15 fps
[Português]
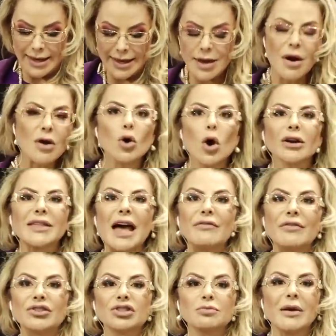Eu
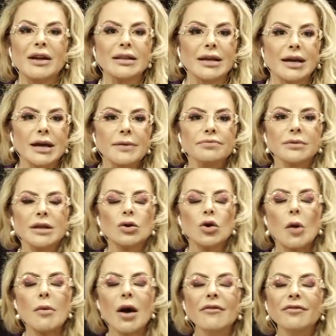acordava de manhã e,
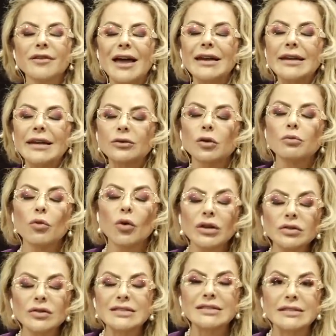como eu havia lido
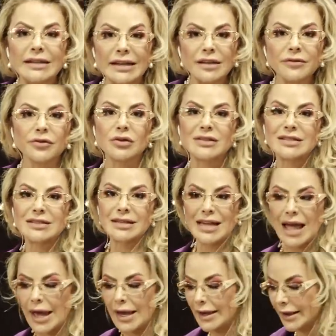muitos livros
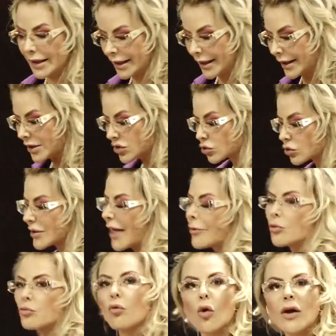e, e, e,
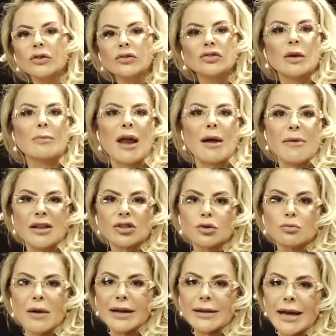estudado muito sobre a mente
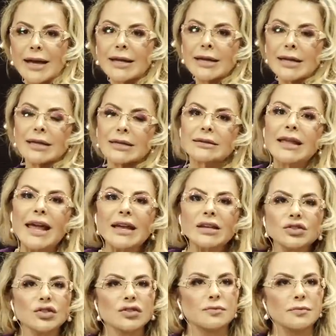humana,
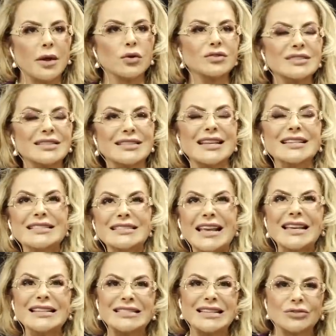desde os meus
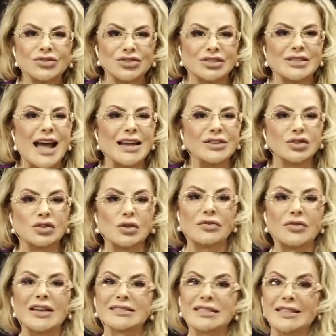16 anos de idade, eu sou
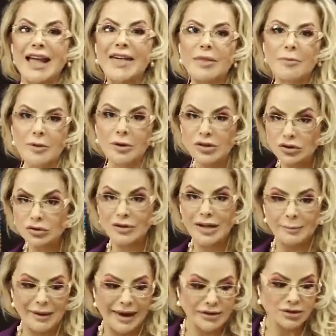fascinada pelo estudo
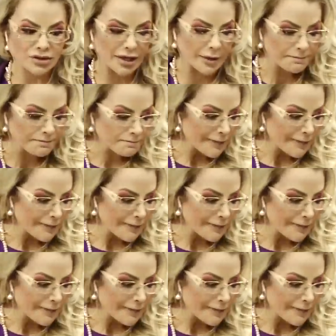da mente.